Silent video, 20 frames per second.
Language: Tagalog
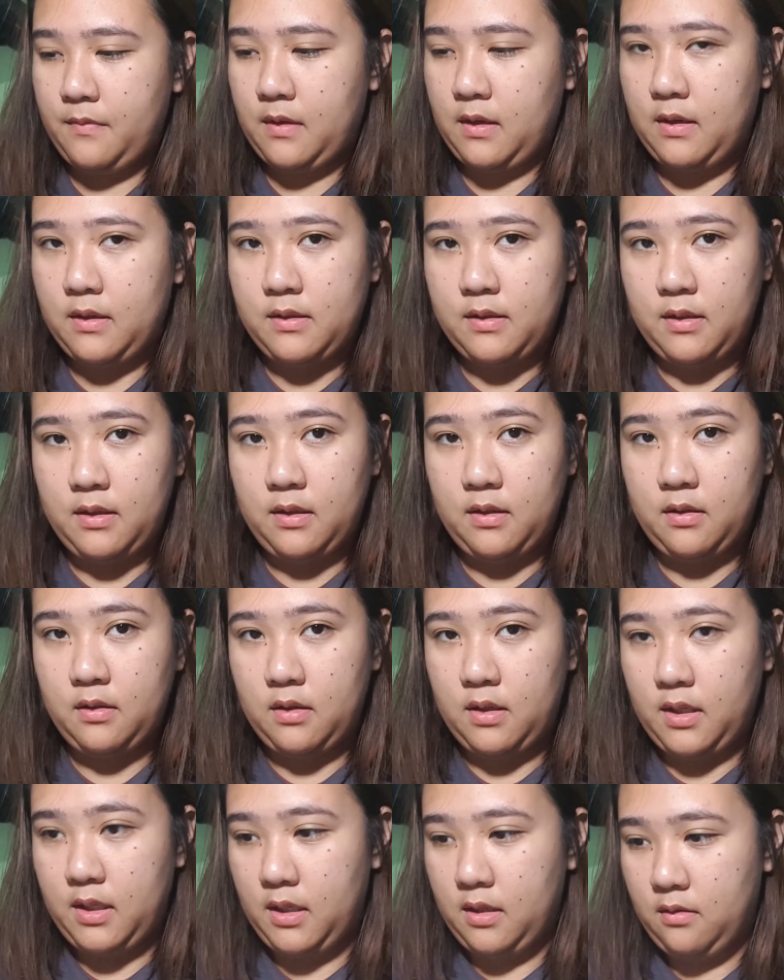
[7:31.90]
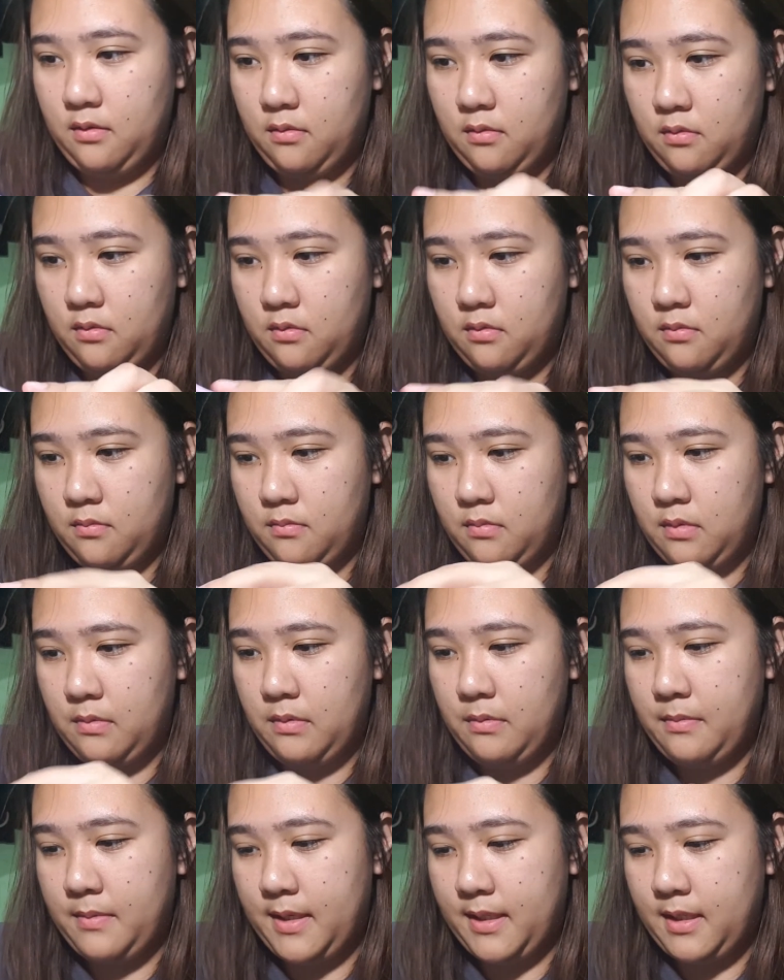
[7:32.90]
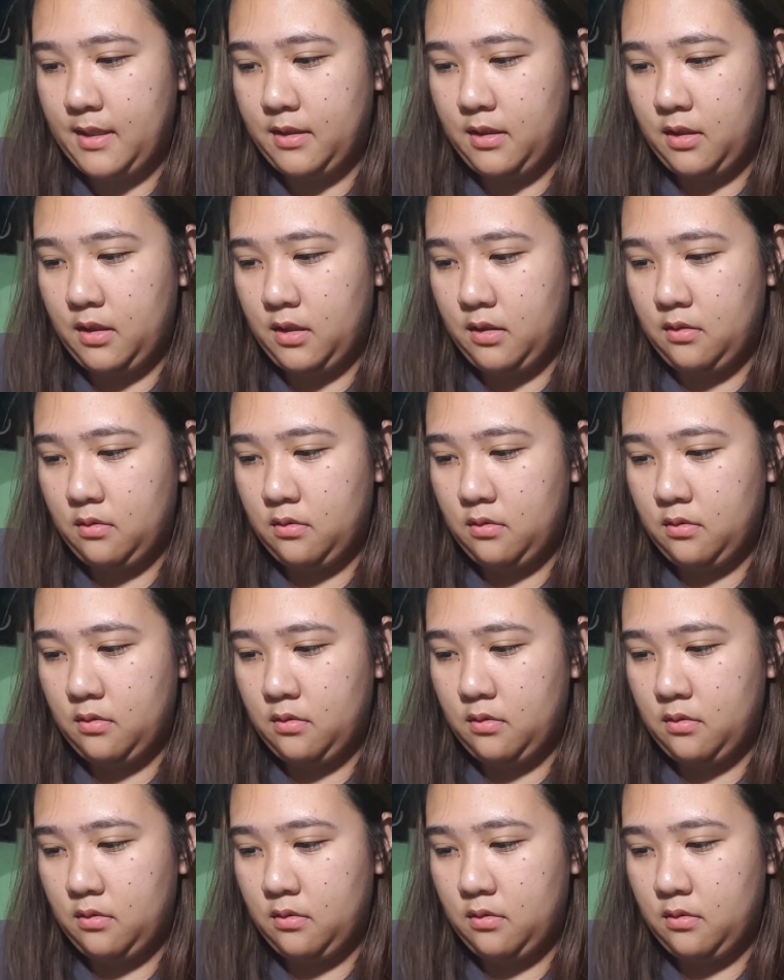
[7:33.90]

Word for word: Kasi, ayan o. Oh, nababa natin.